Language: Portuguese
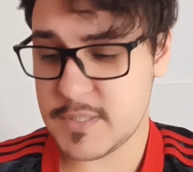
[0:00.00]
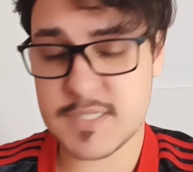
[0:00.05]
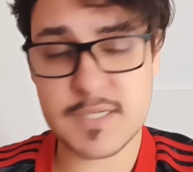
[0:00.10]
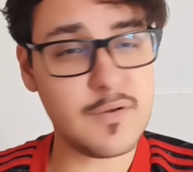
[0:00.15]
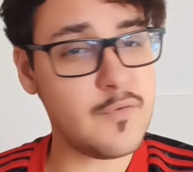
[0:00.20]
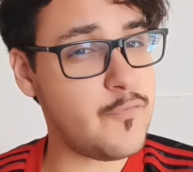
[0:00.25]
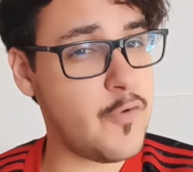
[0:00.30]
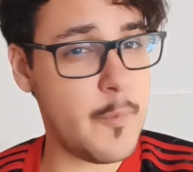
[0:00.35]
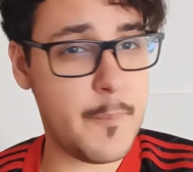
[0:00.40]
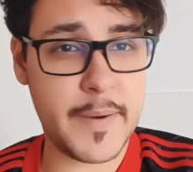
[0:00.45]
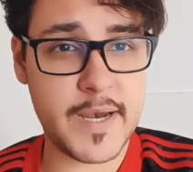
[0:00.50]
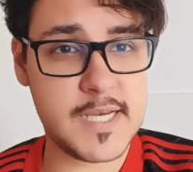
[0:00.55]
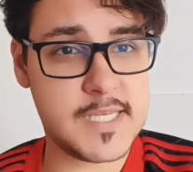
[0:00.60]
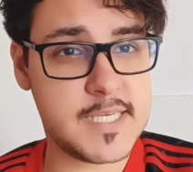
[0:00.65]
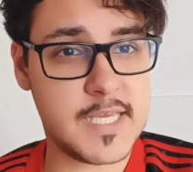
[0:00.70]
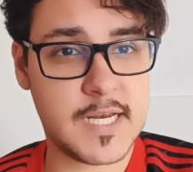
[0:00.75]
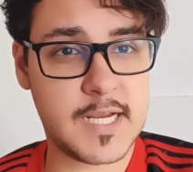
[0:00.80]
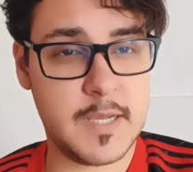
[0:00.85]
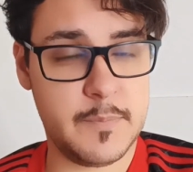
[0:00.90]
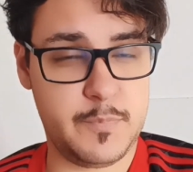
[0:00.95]
não for para eles
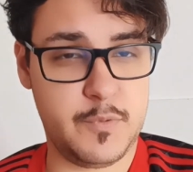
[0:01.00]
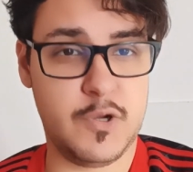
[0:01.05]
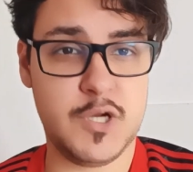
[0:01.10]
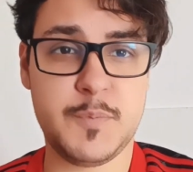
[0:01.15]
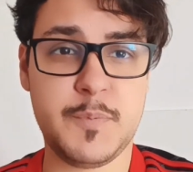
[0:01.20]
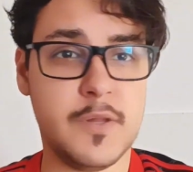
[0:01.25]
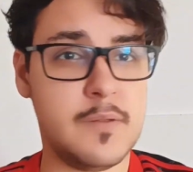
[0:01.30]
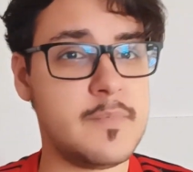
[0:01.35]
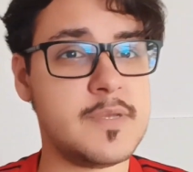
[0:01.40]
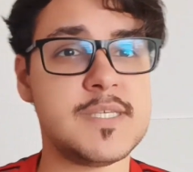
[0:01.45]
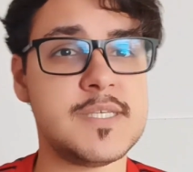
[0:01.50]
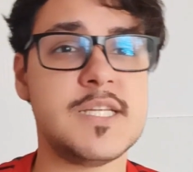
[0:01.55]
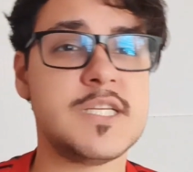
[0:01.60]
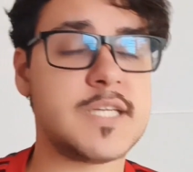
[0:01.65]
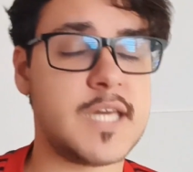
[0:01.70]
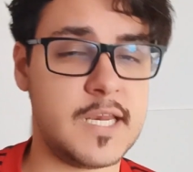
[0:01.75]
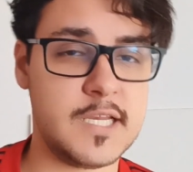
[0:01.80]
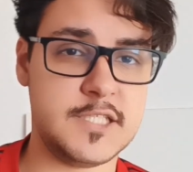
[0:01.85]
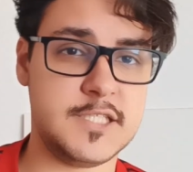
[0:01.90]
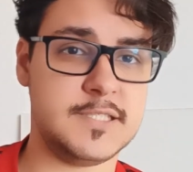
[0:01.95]
serem campeões, pelo menos eles
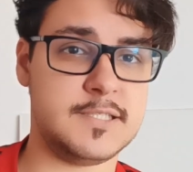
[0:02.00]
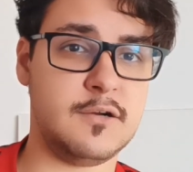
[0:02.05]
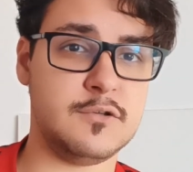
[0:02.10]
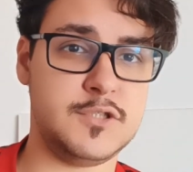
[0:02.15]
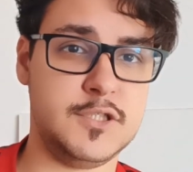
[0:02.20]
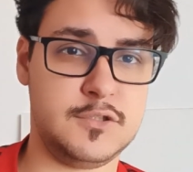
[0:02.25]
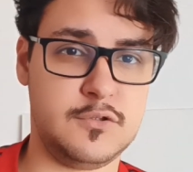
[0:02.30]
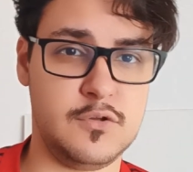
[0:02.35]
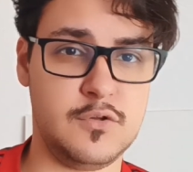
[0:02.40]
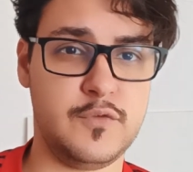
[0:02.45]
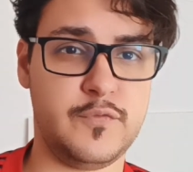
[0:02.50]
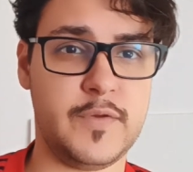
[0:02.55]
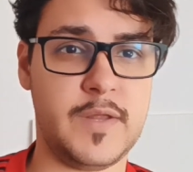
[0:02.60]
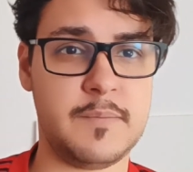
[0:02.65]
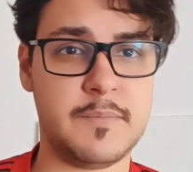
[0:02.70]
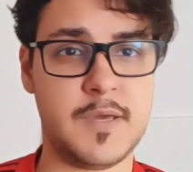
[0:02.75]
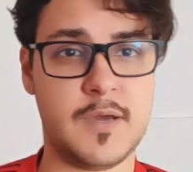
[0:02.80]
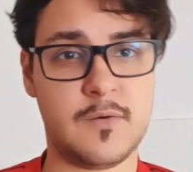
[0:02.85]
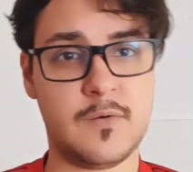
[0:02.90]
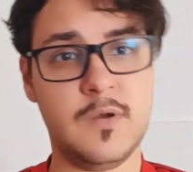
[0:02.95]
querem tirar o título do
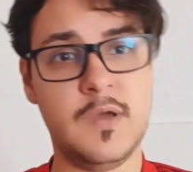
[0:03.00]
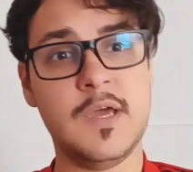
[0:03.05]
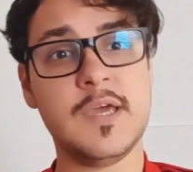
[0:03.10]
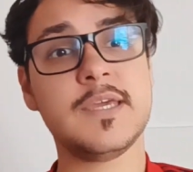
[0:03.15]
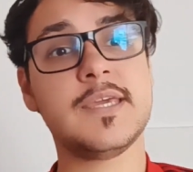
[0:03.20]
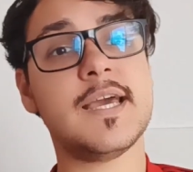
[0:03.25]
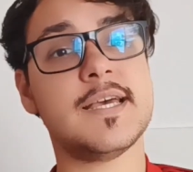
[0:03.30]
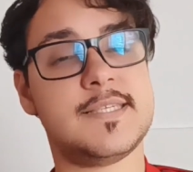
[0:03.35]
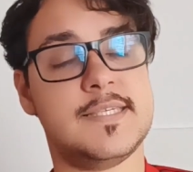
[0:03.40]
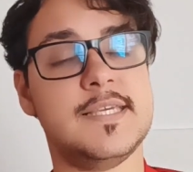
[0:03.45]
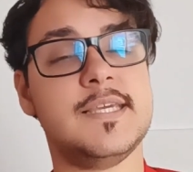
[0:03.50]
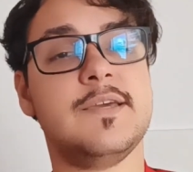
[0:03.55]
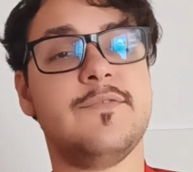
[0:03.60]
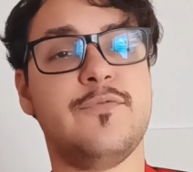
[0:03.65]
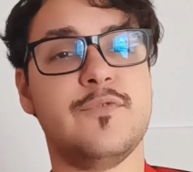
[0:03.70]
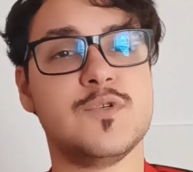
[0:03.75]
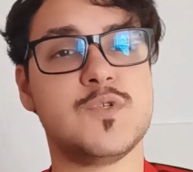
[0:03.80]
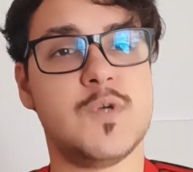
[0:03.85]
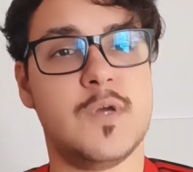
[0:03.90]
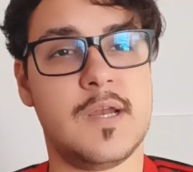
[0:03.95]
Flamengo. Que é assim que
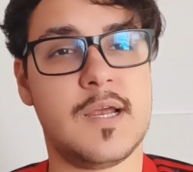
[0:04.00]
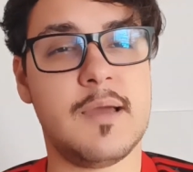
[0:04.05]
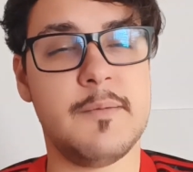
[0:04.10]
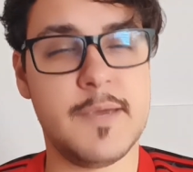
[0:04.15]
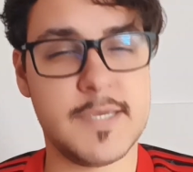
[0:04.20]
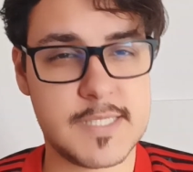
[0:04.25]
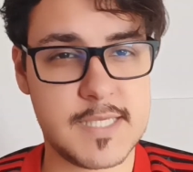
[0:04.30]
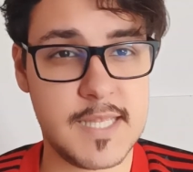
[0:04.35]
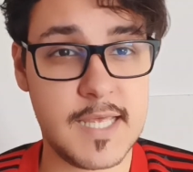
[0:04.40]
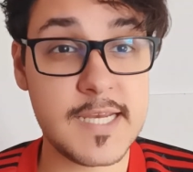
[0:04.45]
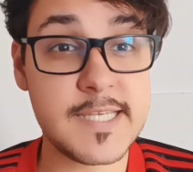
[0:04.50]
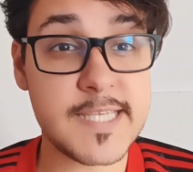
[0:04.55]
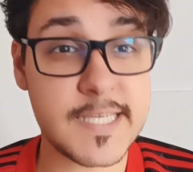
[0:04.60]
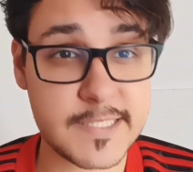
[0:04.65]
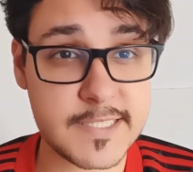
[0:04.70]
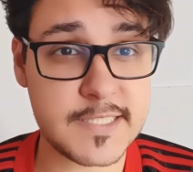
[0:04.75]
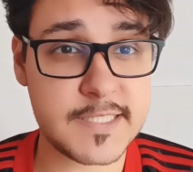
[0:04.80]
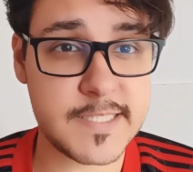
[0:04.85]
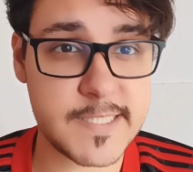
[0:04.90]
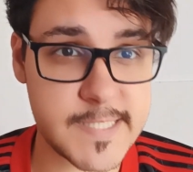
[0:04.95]
funciona a cabeça deles e a
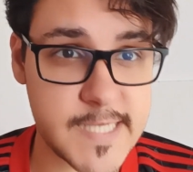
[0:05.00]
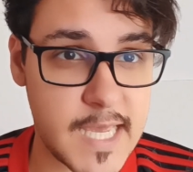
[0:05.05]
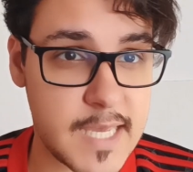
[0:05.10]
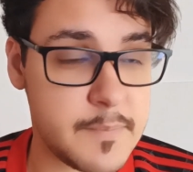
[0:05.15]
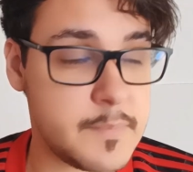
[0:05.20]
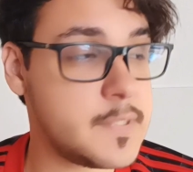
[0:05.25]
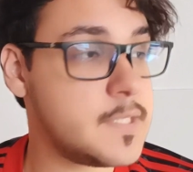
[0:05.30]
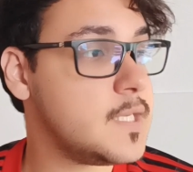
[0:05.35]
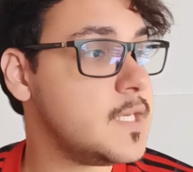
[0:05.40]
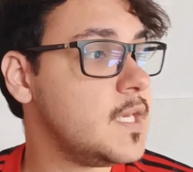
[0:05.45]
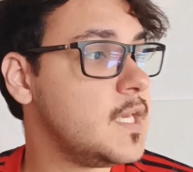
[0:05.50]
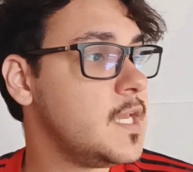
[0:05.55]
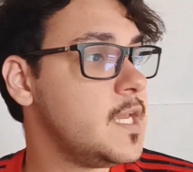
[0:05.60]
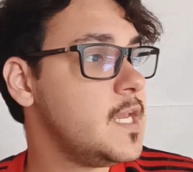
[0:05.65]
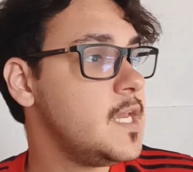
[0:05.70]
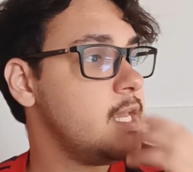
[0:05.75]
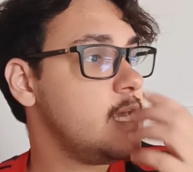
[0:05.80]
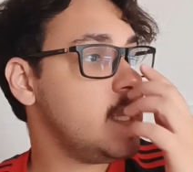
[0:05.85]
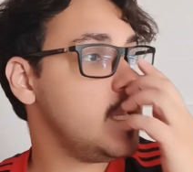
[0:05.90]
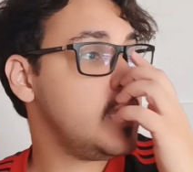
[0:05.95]
gente sabe.
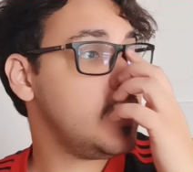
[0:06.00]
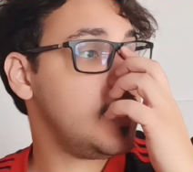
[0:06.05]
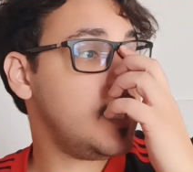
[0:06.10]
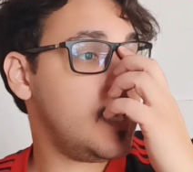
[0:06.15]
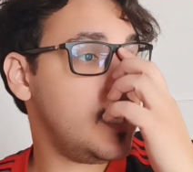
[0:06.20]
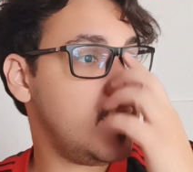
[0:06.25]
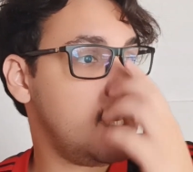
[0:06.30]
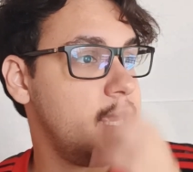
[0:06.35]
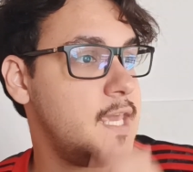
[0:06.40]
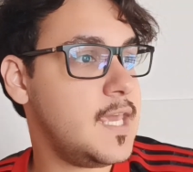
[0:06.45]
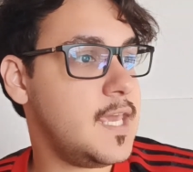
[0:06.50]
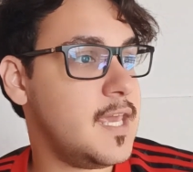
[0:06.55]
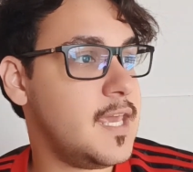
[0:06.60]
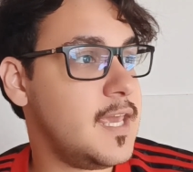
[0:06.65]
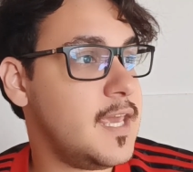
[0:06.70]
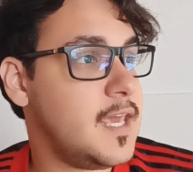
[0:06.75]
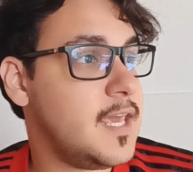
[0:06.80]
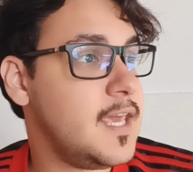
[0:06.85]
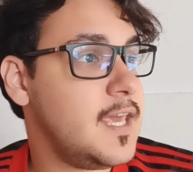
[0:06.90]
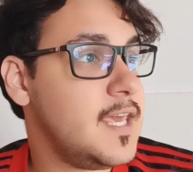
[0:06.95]

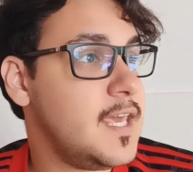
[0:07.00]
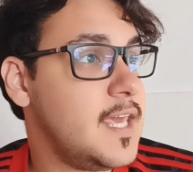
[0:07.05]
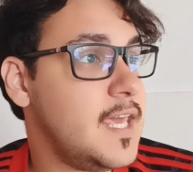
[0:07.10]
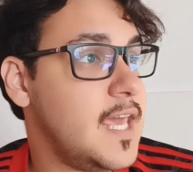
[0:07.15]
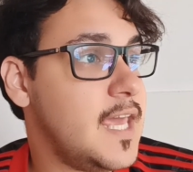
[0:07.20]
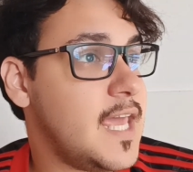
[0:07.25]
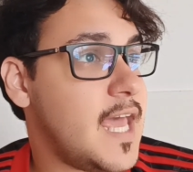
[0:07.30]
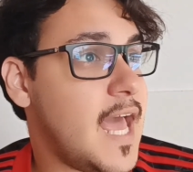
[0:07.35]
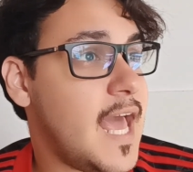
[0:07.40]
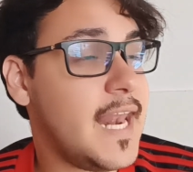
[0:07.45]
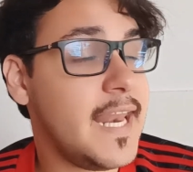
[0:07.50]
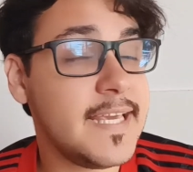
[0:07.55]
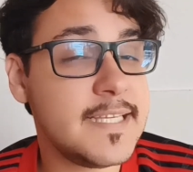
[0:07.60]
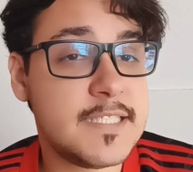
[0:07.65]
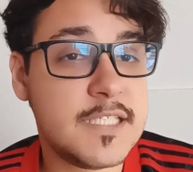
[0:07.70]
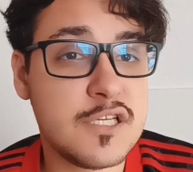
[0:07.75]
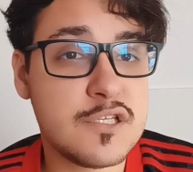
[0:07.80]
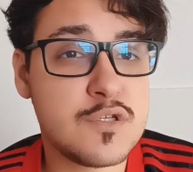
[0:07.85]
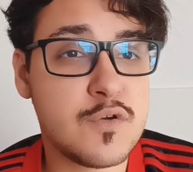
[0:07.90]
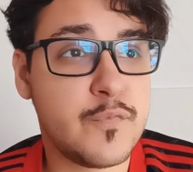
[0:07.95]
É... Além
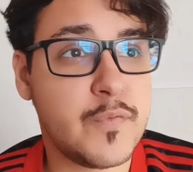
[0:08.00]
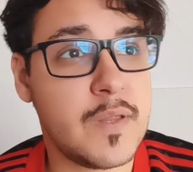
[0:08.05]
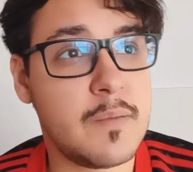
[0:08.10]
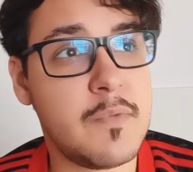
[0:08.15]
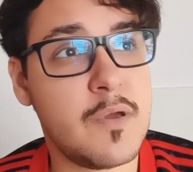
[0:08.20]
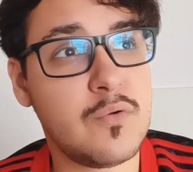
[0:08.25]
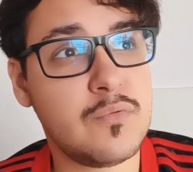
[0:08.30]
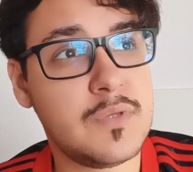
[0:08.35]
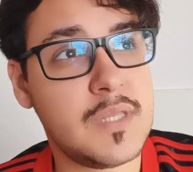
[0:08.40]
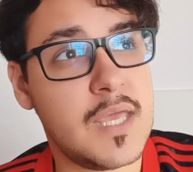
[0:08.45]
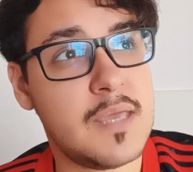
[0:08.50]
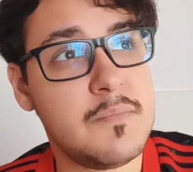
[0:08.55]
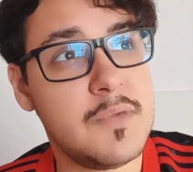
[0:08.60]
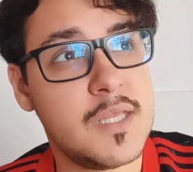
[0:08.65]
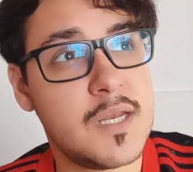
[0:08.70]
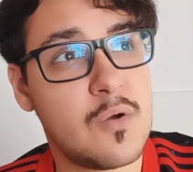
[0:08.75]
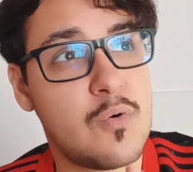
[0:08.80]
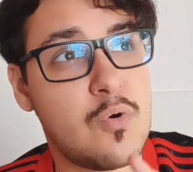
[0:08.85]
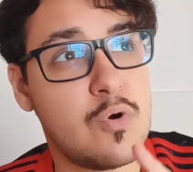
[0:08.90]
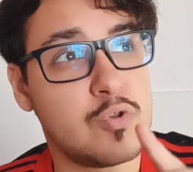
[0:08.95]
disso, o Flamengo
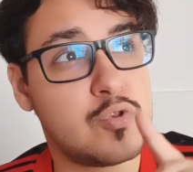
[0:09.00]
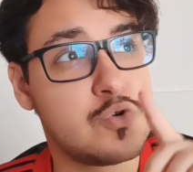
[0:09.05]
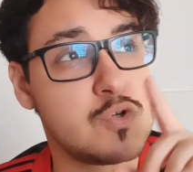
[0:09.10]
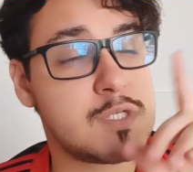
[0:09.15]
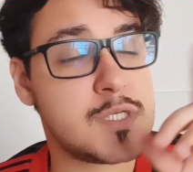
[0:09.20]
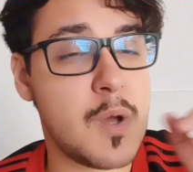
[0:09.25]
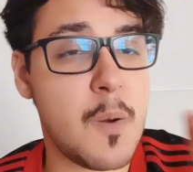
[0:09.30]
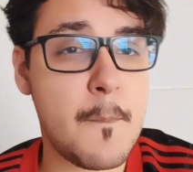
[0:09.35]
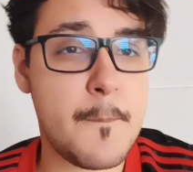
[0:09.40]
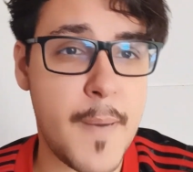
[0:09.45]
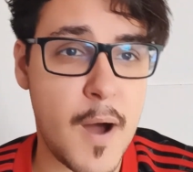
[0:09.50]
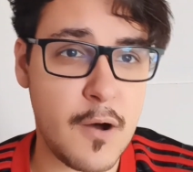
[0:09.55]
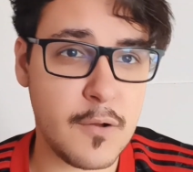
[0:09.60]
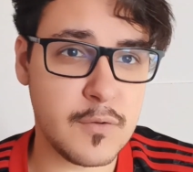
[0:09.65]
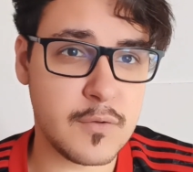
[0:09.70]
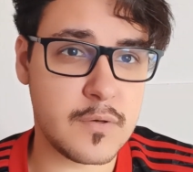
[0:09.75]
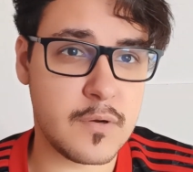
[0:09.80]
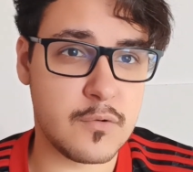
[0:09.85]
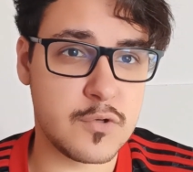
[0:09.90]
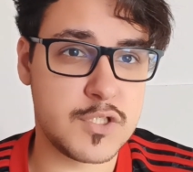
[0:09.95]
termina contra o São
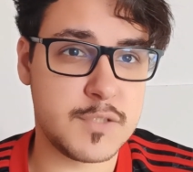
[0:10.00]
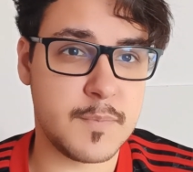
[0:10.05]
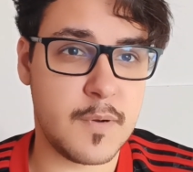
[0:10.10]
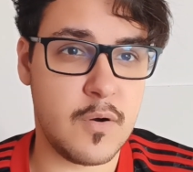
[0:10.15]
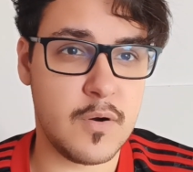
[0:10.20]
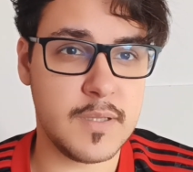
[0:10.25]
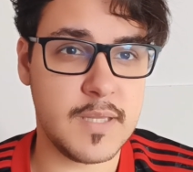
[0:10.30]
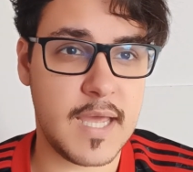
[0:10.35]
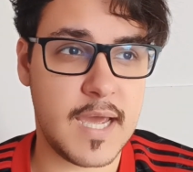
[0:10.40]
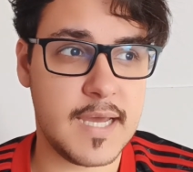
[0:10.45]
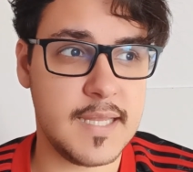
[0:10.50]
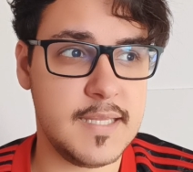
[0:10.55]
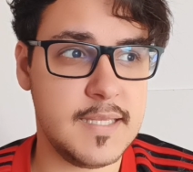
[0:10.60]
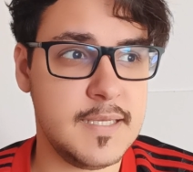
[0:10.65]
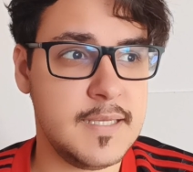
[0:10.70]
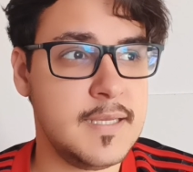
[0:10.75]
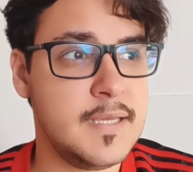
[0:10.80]
Paulo na última rodada